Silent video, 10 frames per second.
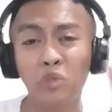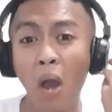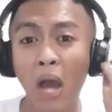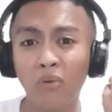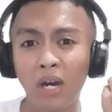
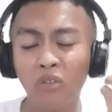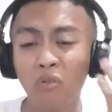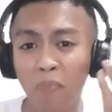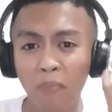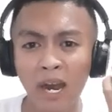kung
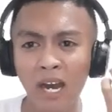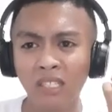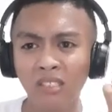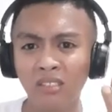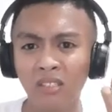ano-ano
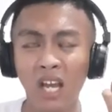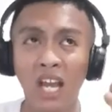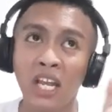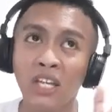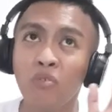pants.
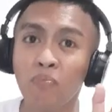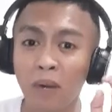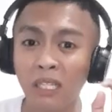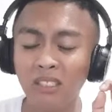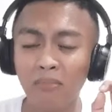Eh,
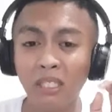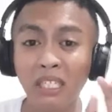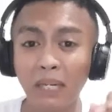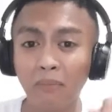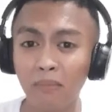yung pants naman,
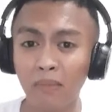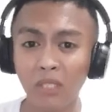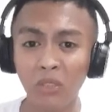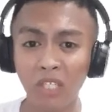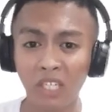cream
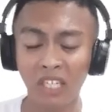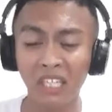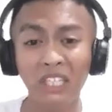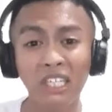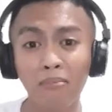naman yun eh.
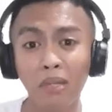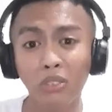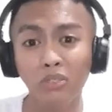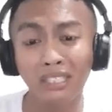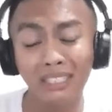Hindi
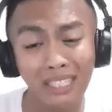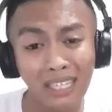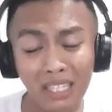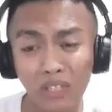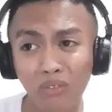naman yung
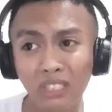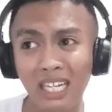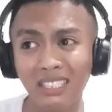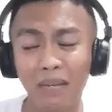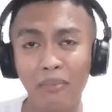yung
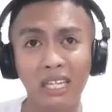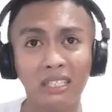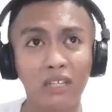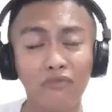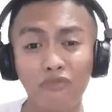sinasabi
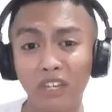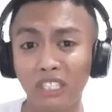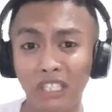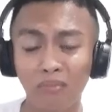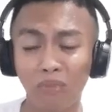nating
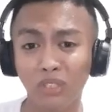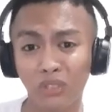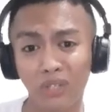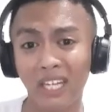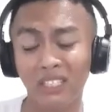facial
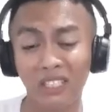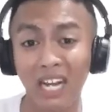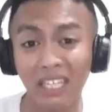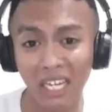moisturizer nga